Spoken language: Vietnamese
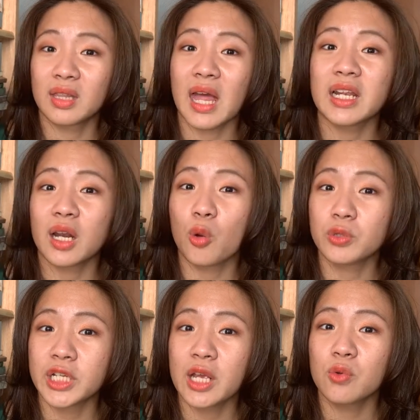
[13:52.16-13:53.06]
gia đình lầu
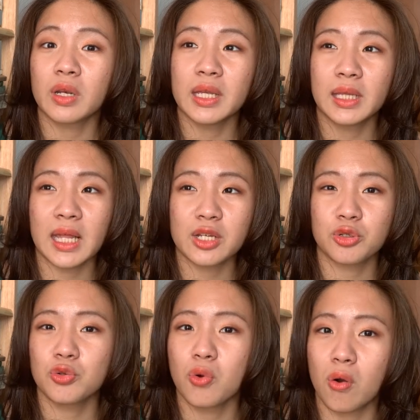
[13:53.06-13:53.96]
trên của Lisa
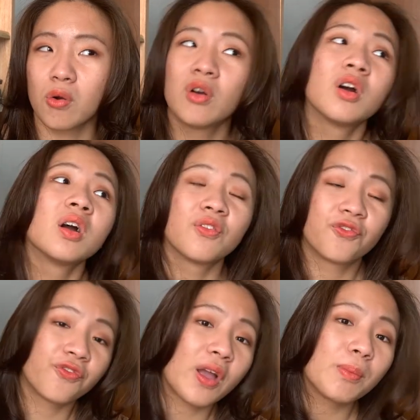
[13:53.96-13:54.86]
Jewell
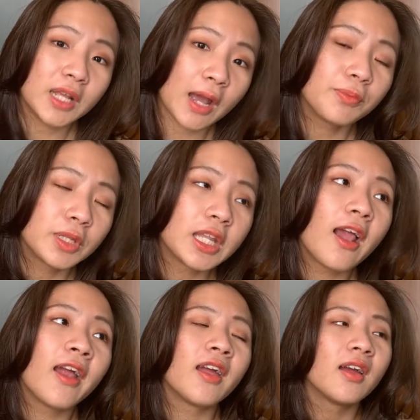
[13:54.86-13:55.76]
Family
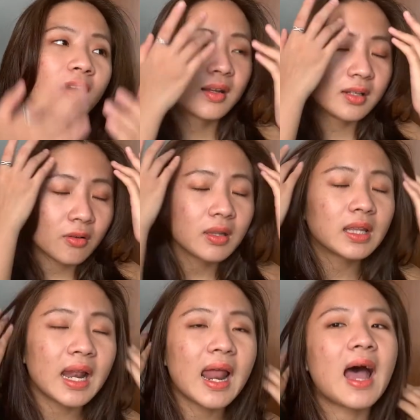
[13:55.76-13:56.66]
Upstairs nó
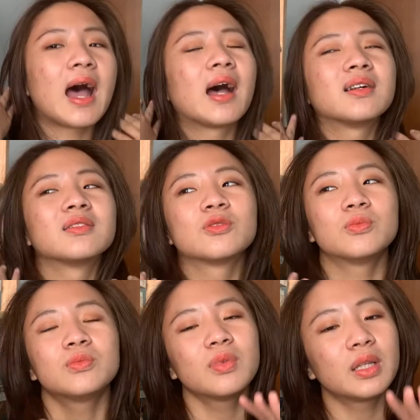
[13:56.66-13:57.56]
sẽ là
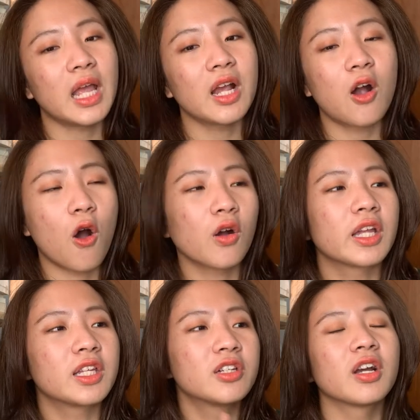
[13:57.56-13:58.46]
cũng sẽ có
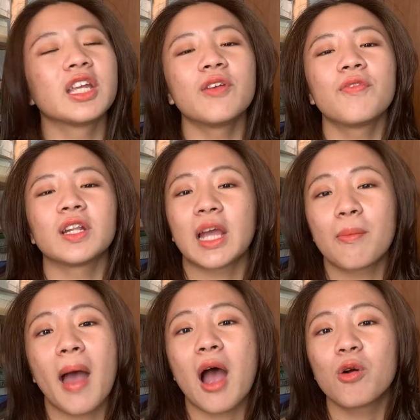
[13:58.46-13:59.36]
chứa cái nhân vật nhà
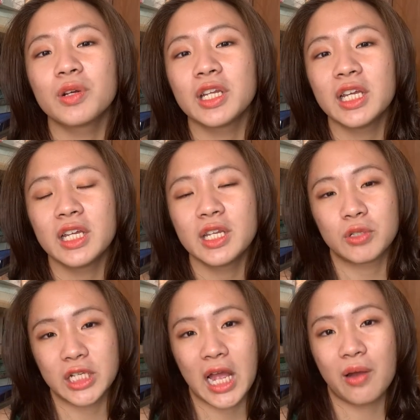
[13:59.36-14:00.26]
báo mà đi điều
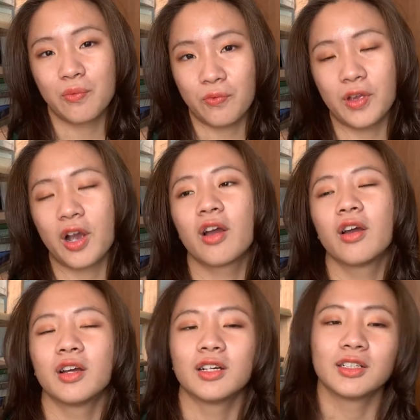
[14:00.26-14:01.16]
tra vụ việc
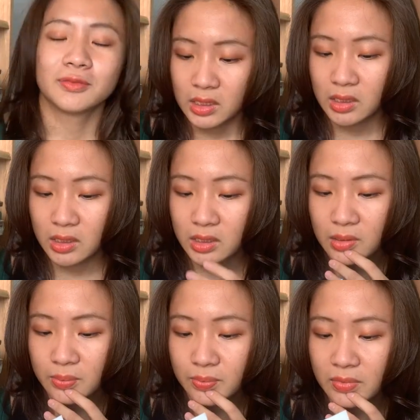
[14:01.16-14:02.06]

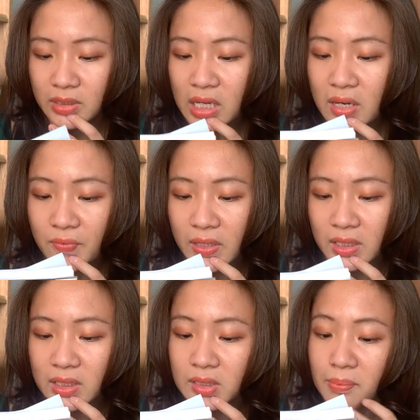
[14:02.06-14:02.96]
ờ, nhân vật
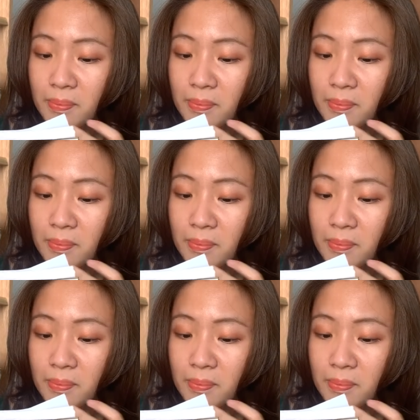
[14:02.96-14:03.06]
thứ